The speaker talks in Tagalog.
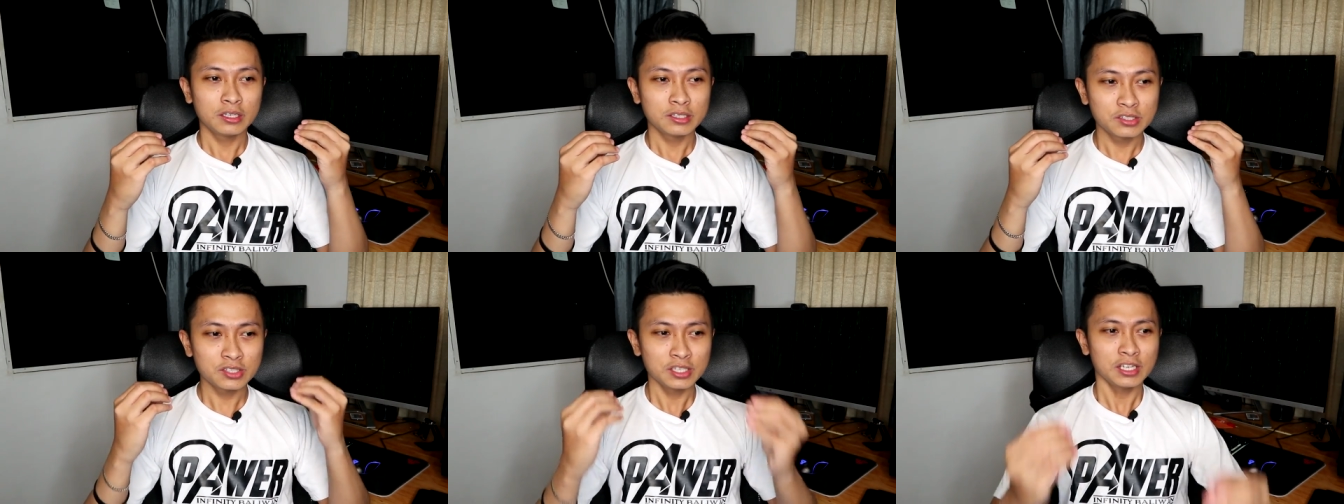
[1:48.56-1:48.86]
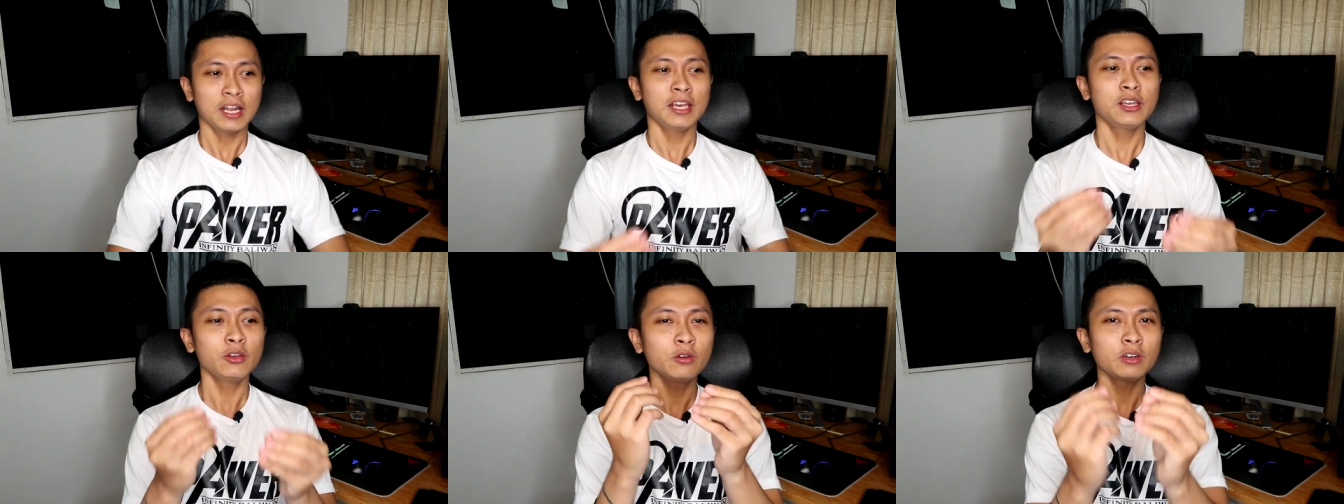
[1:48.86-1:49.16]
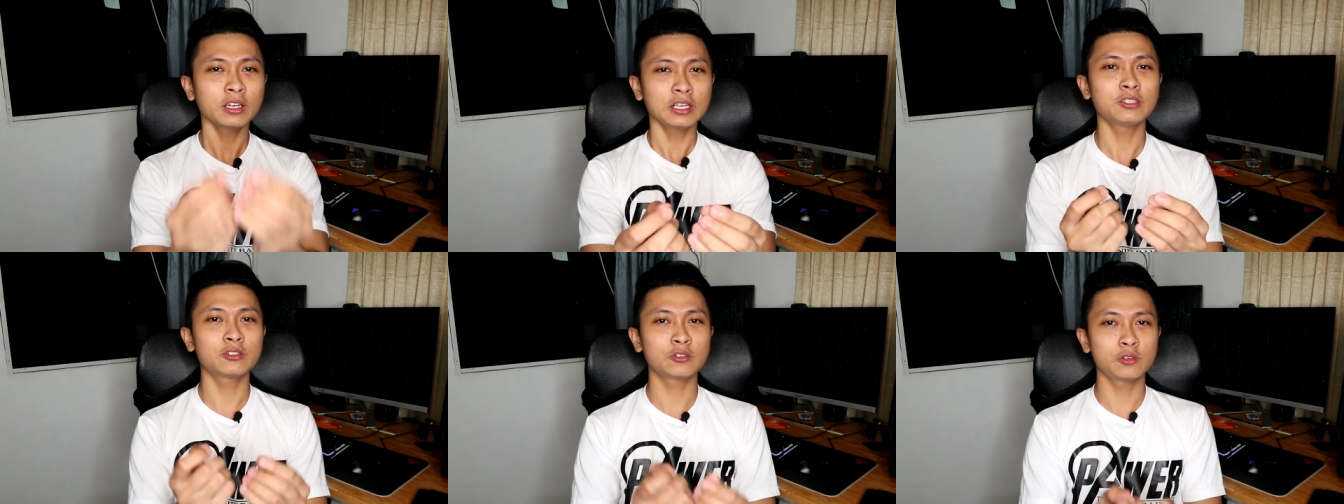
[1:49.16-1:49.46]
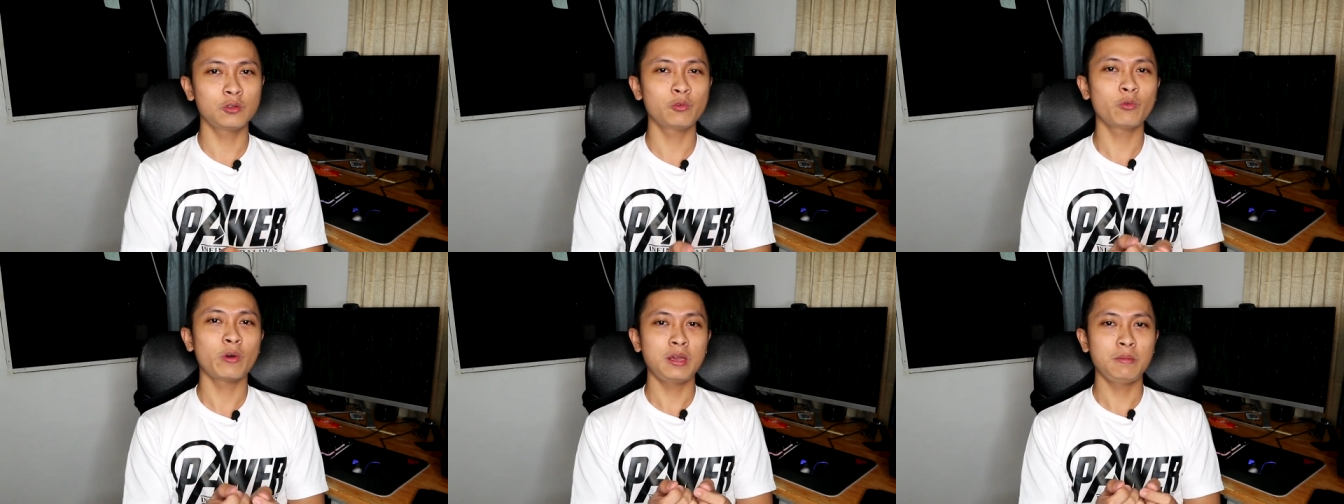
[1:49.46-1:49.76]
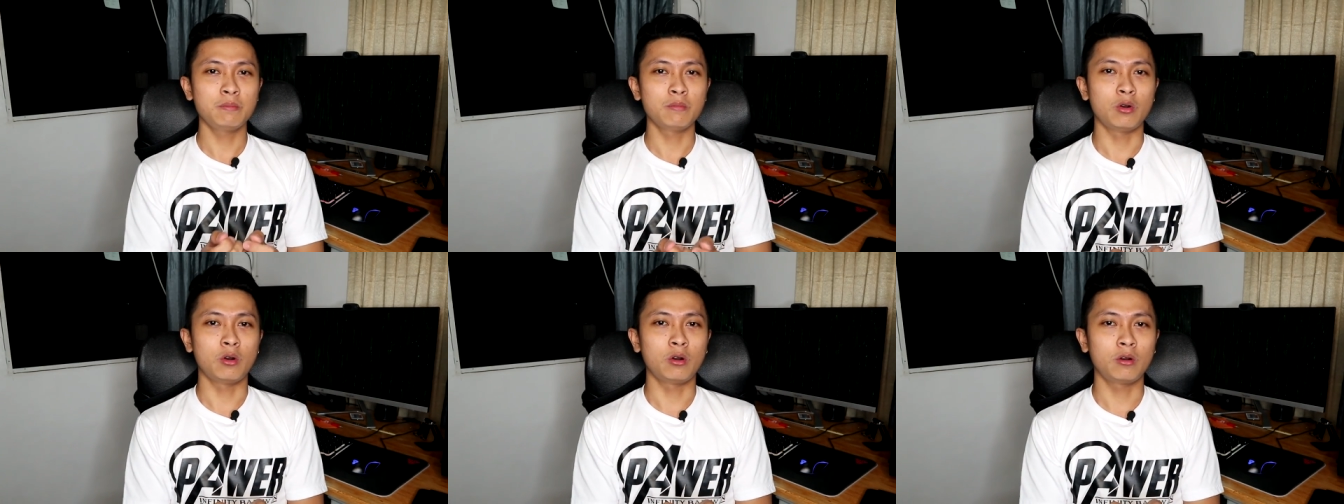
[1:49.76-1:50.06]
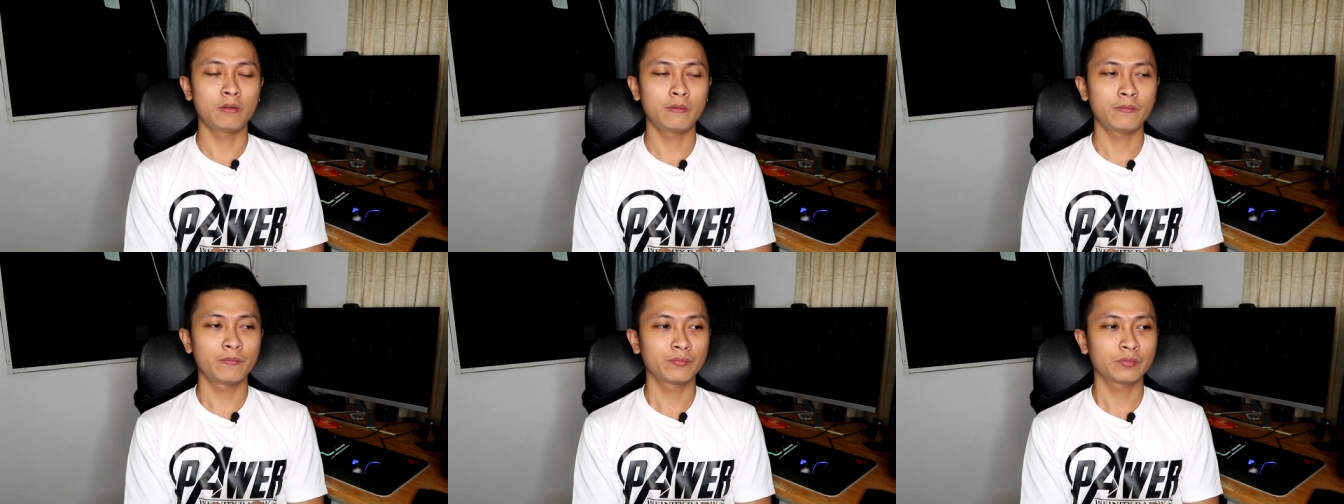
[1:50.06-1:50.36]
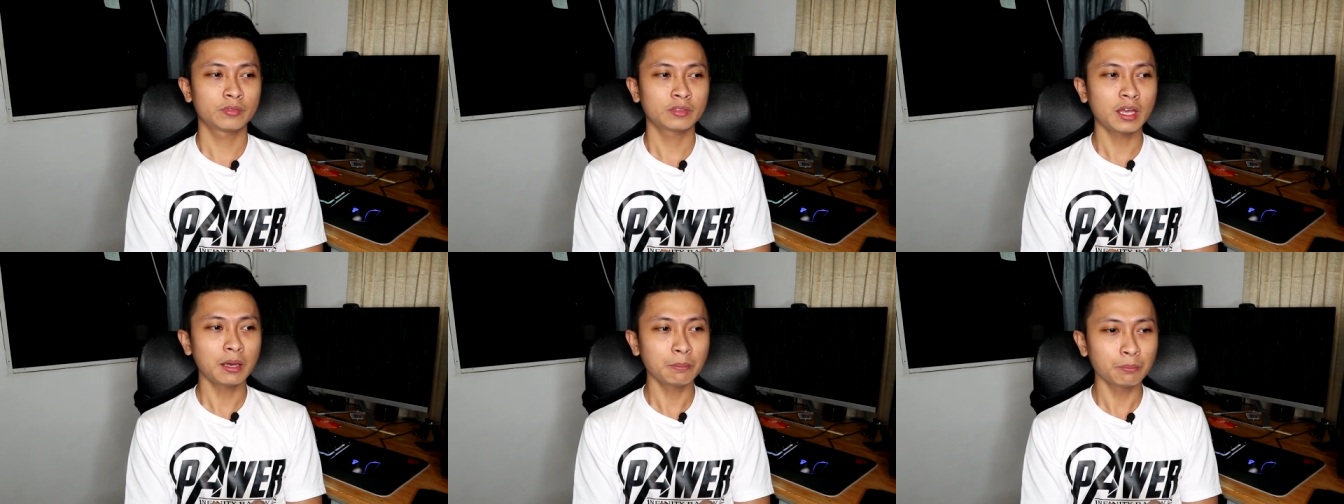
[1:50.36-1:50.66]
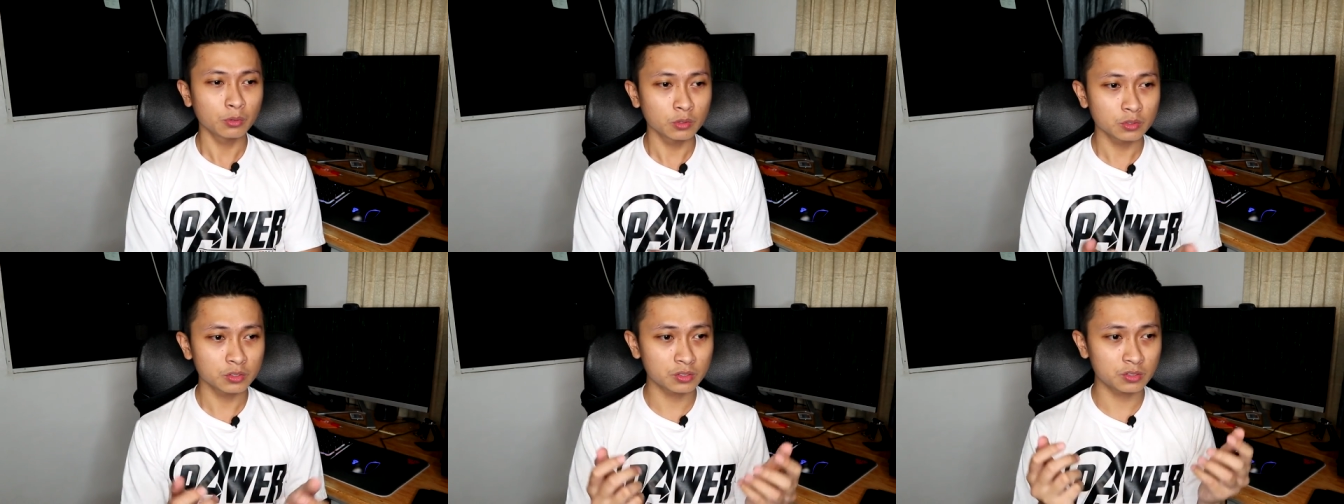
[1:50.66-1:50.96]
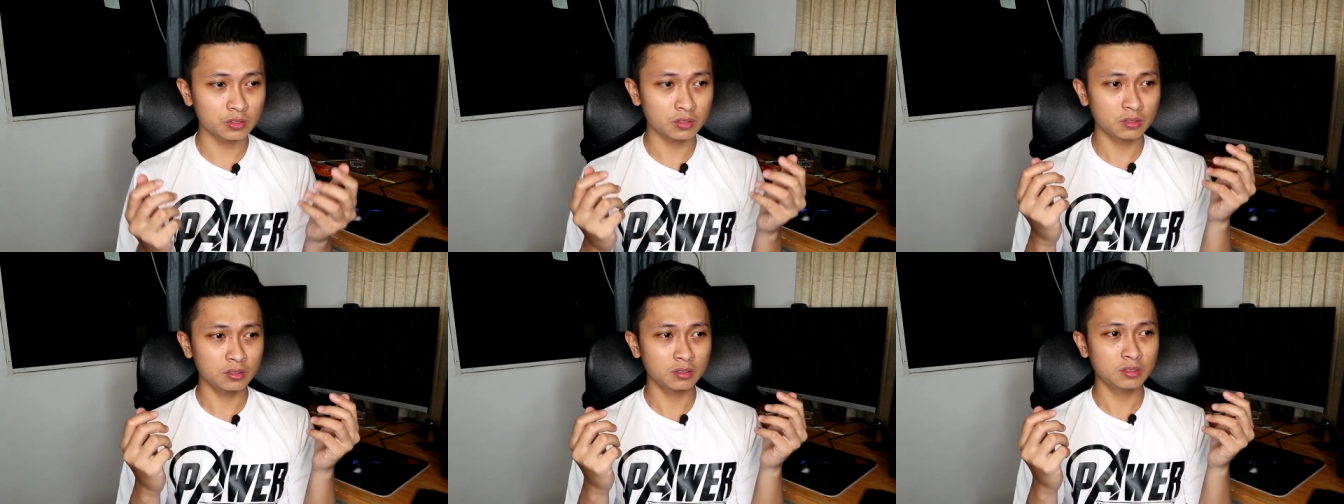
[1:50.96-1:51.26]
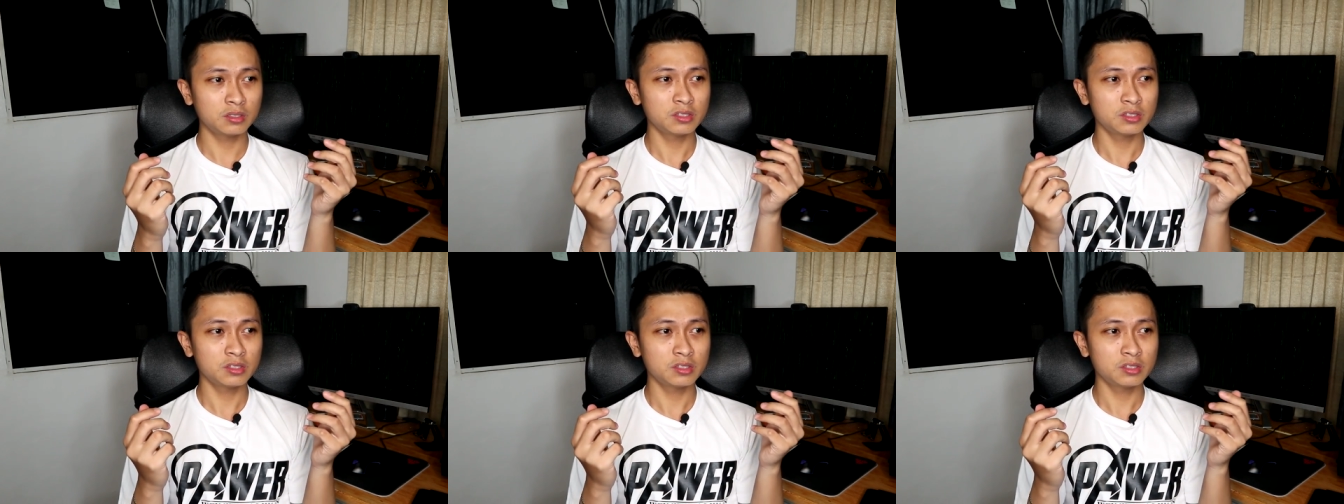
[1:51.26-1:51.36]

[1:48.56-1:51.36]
Sila yung reason why mo, tapos